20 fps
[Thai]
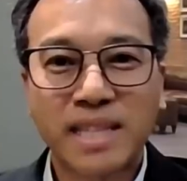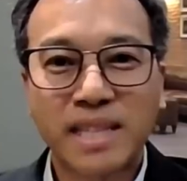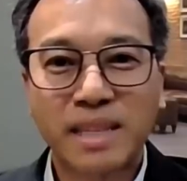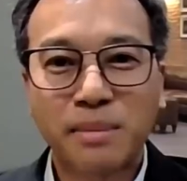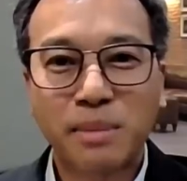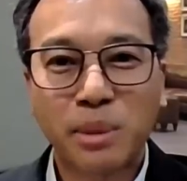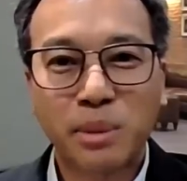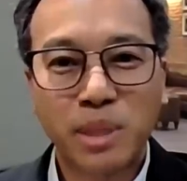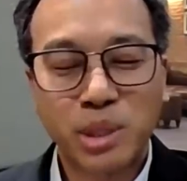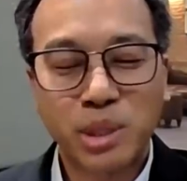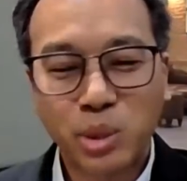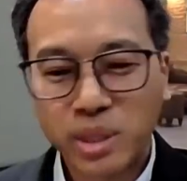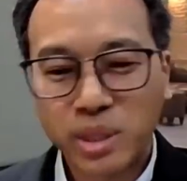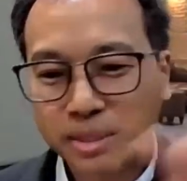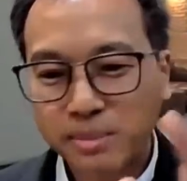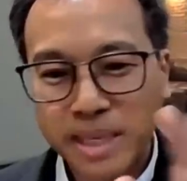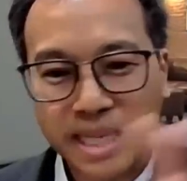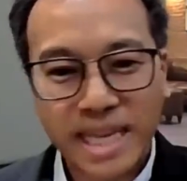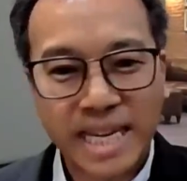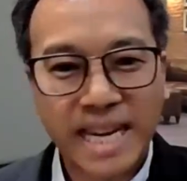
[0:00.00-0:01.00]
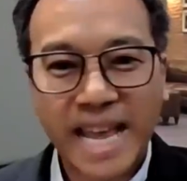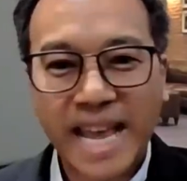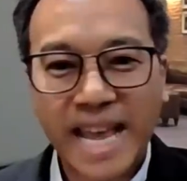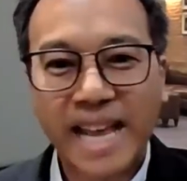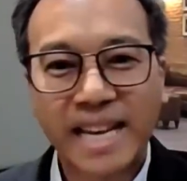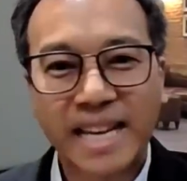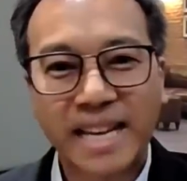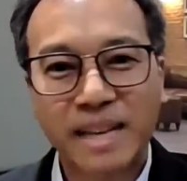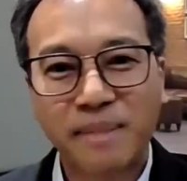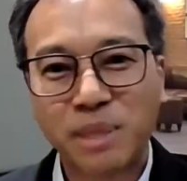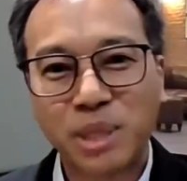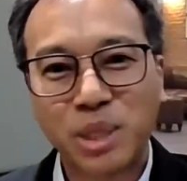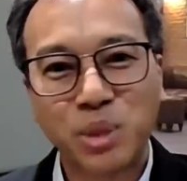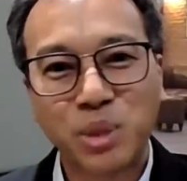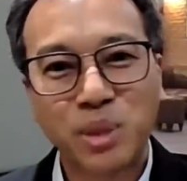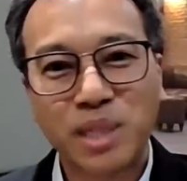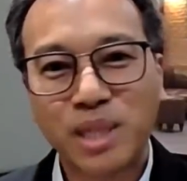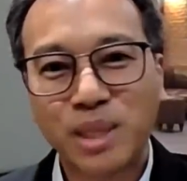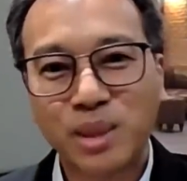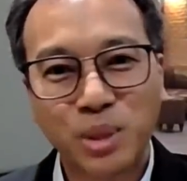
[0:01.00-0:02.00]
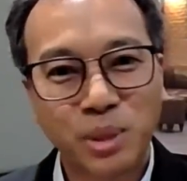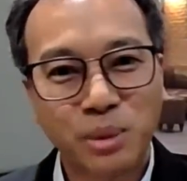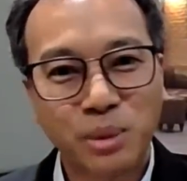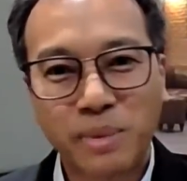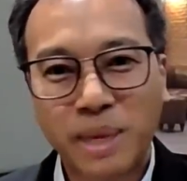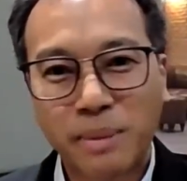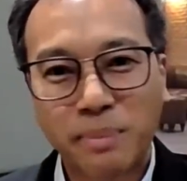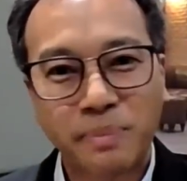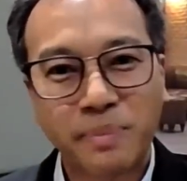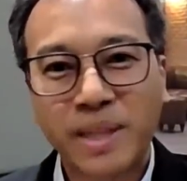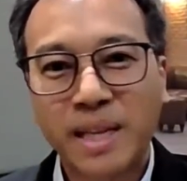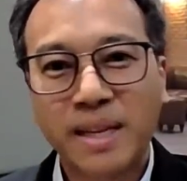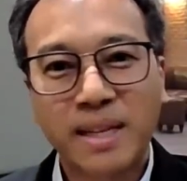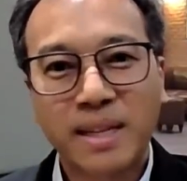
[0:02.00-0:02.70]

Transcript: เนี่ยเขาบอกว่าช่วงที่มันแดงๆเนี่ยเป็นช่วงที่อยู่ต้องแบบ